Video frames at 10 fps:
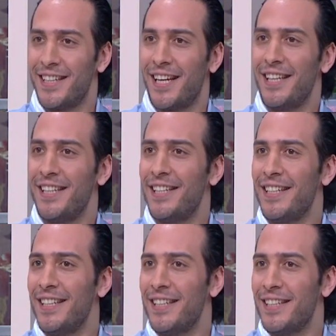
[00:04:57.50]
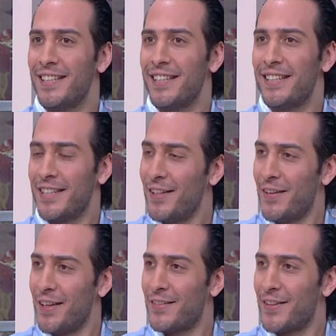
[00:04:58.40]
يعني انت كيف
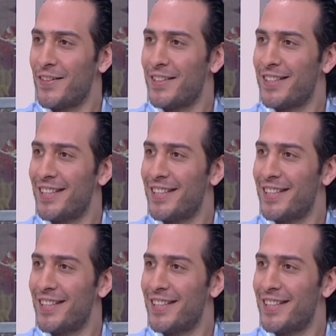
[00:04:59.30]
عرفت اول شيء؟